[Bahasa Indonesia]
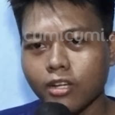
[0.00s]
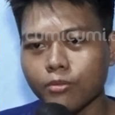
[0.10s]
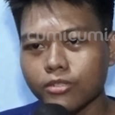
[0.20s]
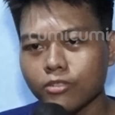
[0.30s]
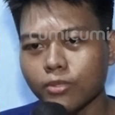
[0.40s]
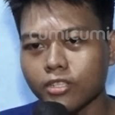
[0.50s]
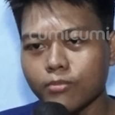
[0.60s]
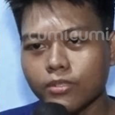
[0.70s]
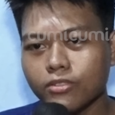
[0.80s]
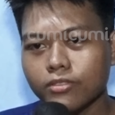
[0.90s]
habis sholat
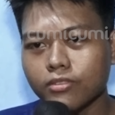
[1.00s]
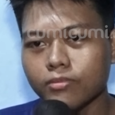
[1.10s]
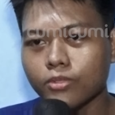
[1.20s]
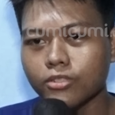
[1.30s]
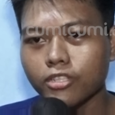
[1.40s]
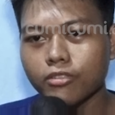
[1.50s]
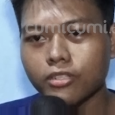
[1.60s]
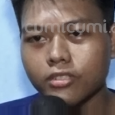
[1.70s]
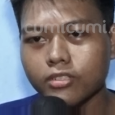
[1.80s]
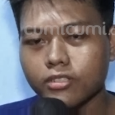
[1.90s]
maghrib langsung mau
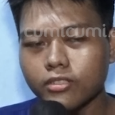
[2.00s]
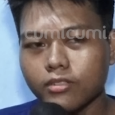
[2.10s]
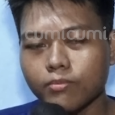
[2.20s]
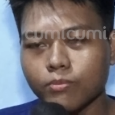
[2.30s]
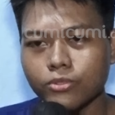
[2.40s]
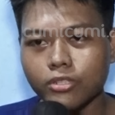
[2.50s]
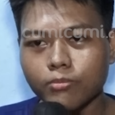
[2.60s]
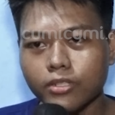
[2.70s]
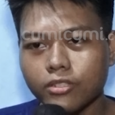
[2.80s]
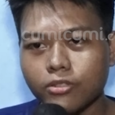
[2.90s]
TW ke pusat
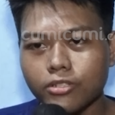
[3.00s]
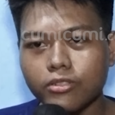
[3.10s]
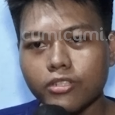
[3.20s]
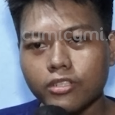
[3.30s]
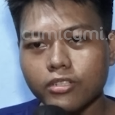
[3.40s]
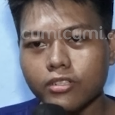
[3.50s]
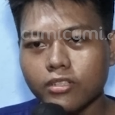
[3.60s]
belanja oleh-oleh.